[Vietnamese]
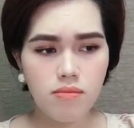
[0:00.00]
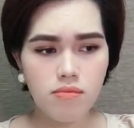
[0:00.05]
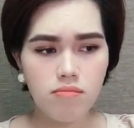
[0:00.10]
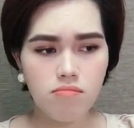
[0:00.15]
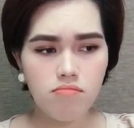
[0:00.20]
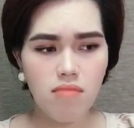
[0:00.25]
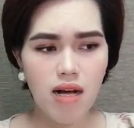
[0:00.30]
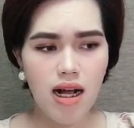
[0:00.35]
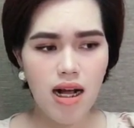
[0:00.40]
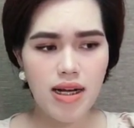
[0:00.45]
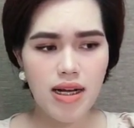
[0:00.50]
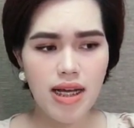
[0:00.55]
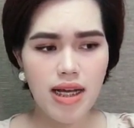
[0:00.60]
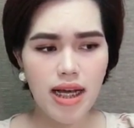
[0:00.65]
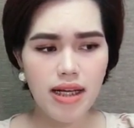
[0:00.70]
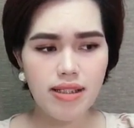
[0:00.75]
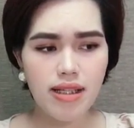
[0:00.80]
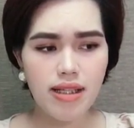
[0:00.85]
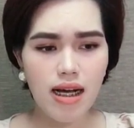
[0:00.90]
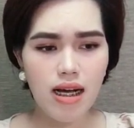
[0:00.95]
mà để
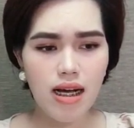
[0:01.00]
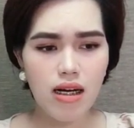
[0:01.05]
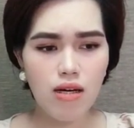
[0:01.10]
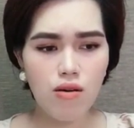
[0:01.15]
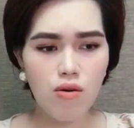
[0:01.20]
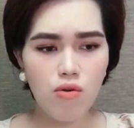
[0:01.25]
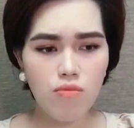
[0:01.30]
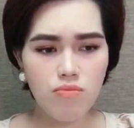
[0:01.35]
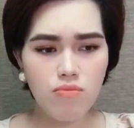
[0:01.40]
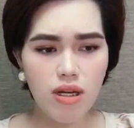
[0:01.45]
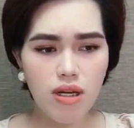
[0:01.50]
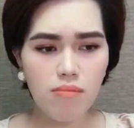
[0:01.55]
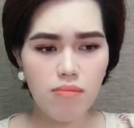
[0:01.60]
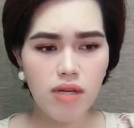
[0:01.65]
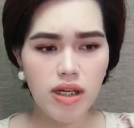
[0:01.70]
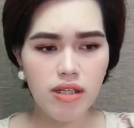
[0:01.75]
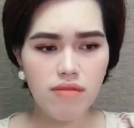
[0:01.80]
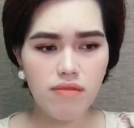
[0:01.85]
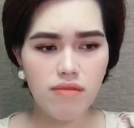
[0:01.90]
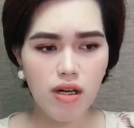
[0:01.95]
anh ta ôm chầm
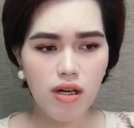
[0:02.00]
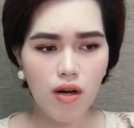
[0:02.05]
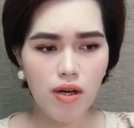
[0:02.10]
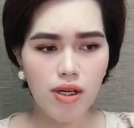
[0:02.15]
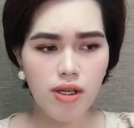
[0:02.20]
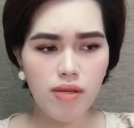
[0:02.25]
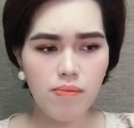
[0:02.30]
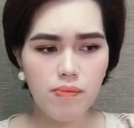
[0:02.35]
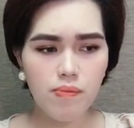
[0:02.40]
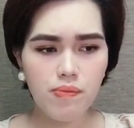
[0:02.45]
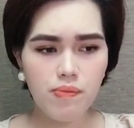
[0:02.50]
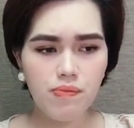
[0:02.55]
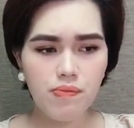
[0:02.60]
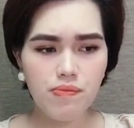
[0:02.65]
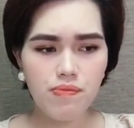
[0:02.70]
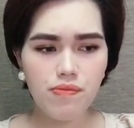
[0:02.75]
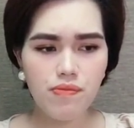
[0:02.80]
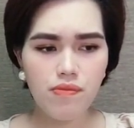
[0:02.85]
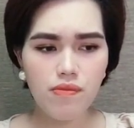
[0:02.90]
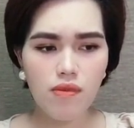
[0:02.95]
lấy và nói:
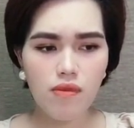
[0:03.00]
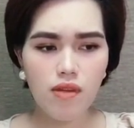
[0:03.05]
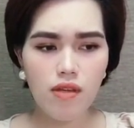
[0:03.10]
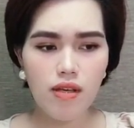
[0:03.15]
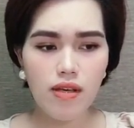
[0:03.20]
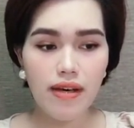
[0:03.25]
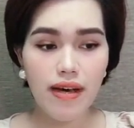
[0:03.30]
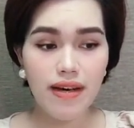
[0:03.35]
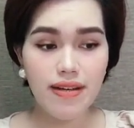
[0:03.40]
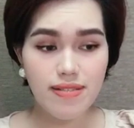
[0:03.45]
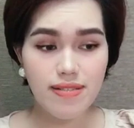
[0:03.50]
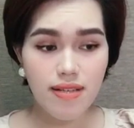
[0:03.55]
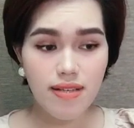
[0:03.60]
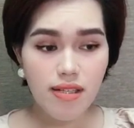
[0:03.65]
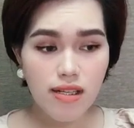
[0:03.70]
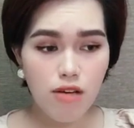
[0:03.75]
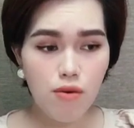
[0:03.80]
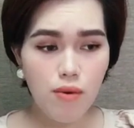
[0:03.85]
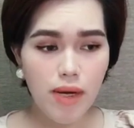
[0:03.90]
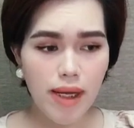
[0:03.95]
"Anh rất
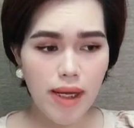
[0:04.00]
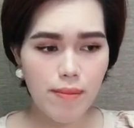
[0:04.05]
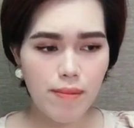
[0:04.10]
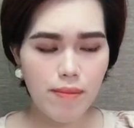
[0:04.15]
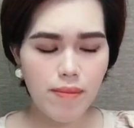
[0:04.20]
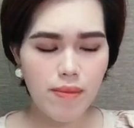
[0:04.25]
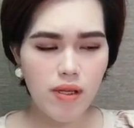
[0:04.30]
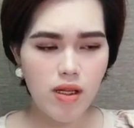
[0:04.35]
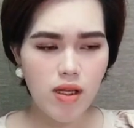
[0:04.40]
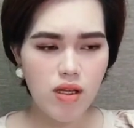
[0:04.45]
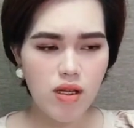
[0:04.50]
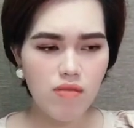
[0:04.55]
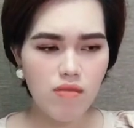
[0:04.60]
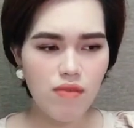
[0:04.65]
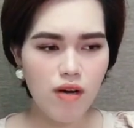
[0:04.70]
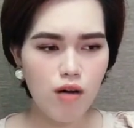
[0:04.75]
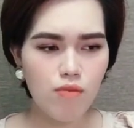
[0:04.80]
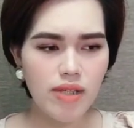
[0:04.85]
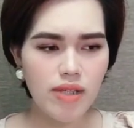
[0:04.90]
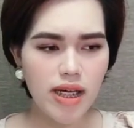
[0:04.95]
yêu em và
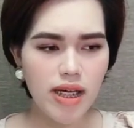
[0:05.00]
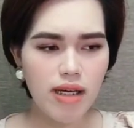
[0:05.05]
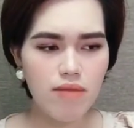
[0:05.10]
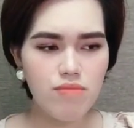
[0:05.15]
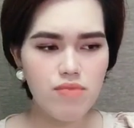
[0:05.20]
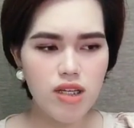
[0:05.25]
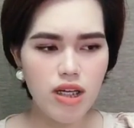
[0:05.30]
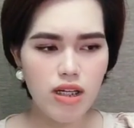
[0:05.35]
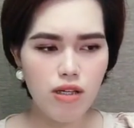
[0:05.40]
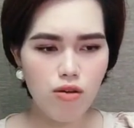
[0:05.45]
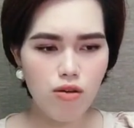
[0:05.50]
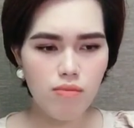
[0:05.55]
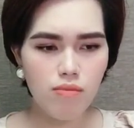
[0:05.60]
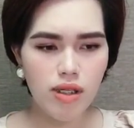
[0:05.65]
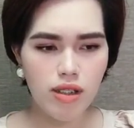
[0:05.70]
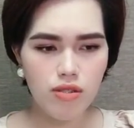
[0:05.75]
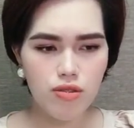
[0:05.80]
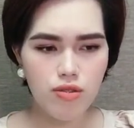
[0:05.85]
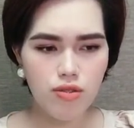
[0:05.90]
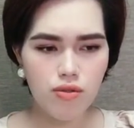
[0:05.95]
không thể kiềm chế nổi mình
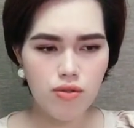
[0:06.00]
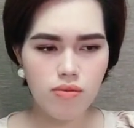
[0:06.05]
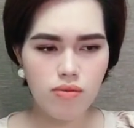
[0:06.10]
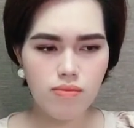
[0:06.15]
nữa rồi."